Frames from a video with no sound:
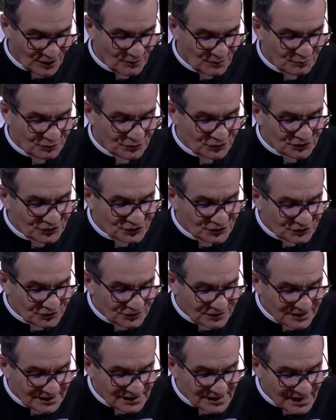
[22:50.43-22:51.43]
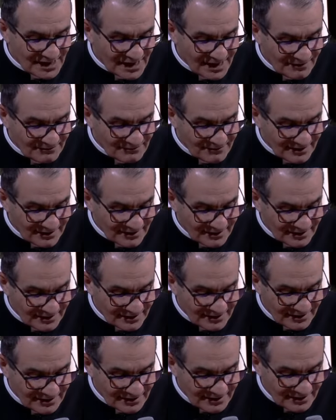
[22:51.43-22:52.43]
Pour ceux qui l'aiment,
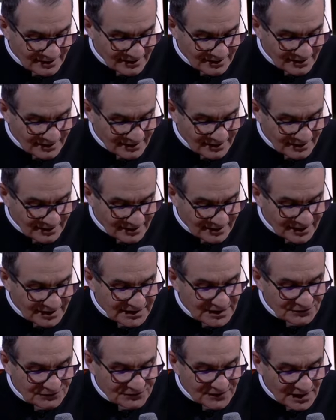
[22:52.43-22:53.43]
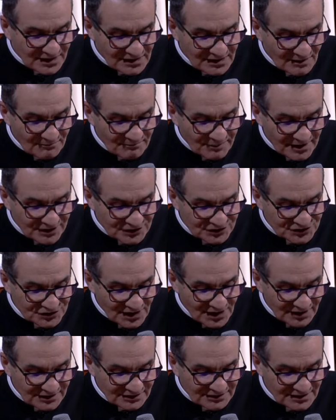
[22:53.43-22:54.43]
et qui viennent après
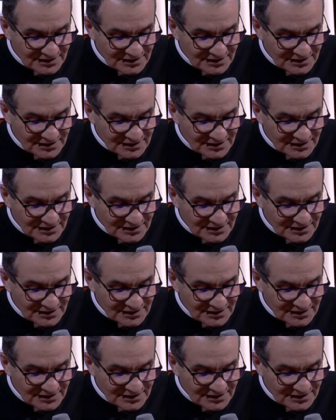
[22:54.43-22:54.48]
chaque